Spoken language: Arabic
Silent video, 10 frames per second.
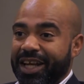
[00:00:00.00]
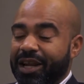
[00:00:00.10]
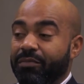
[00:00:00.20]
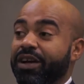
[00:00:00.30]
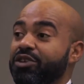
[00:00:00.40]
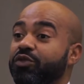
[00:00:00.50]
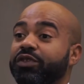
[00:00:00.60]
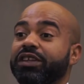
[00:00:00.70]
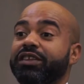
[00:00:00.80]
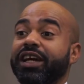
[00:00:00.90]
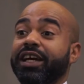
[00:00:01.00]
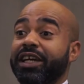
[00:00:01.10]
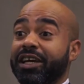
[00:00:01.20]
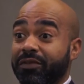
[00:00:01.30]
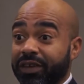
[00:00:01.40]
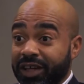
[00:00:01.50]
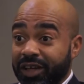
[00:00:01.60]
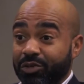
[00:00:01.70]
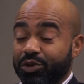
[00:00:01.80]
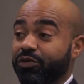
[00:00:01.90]
لما انا شفت التغيير
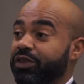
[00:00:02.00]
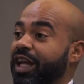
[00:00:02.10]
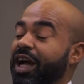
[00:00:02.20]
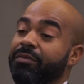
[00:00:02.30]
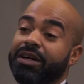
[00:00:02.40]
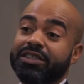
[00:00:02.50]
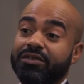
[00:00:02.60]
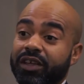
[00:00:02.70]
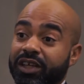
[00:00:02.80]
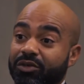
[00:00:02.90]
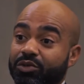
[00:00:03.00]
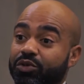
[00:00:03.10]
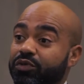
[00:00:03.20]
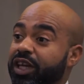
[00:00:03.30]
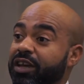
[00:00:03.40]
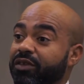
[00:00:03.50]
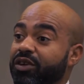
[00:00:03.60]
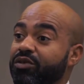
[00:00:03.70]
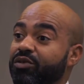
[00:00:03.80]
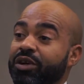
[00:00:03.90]
فيه وشفت الحماس فيه وشفت كيف
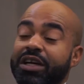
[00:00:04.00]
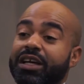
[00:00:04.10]
انه